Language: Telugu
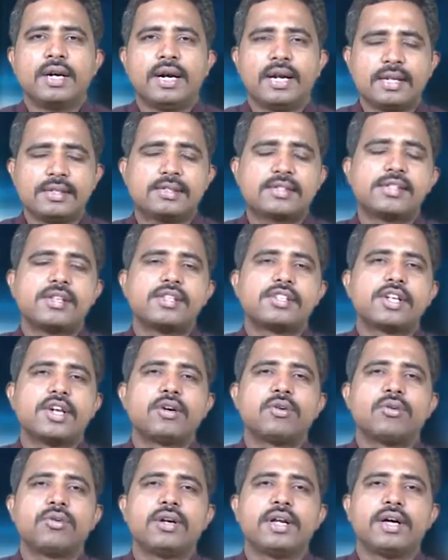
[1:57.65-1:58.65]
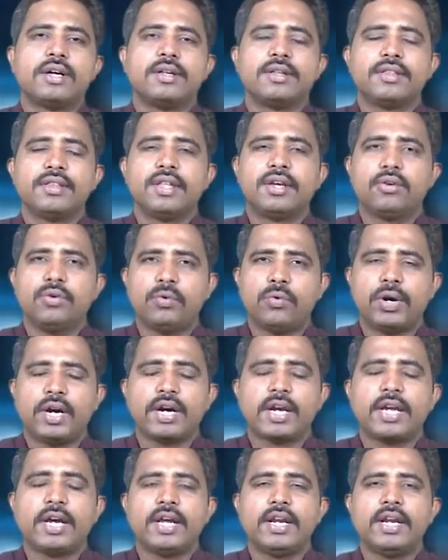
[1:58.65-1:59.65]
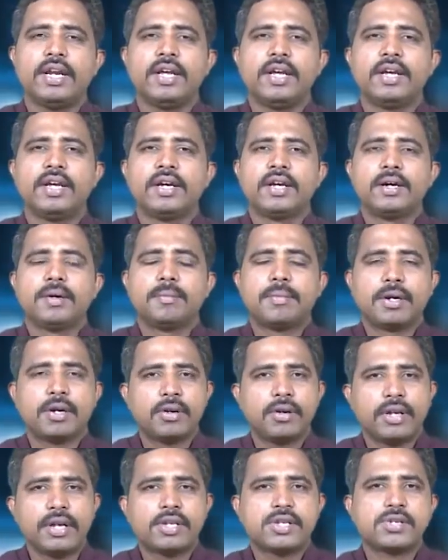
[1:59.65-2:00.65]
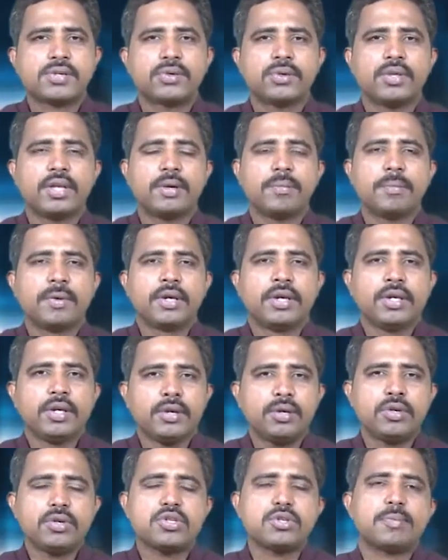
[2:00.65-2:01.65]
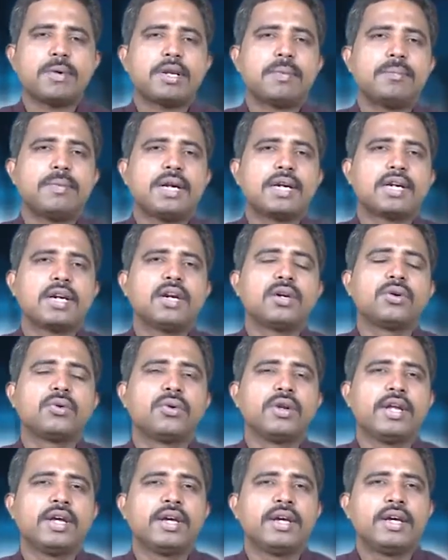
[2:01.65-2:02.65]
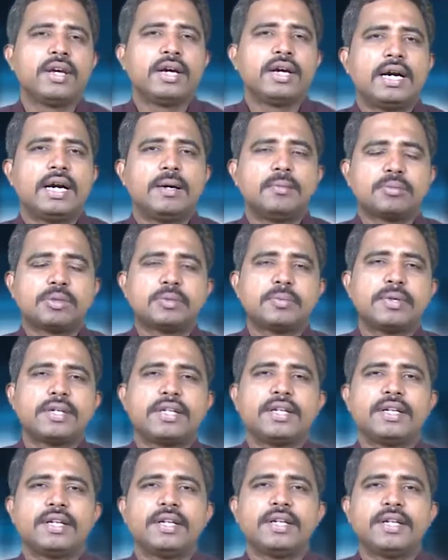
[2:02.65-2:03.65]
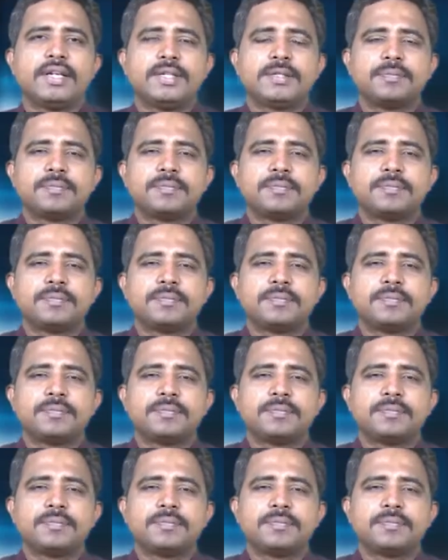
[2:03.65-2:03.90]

ఆలస్యం చేయకుండా దేవుని వాక్యాన్ని మనం నేర్చుకుందాం ఈరోజు మనం మాట్లాడుకునే అంశం ఏంటంటే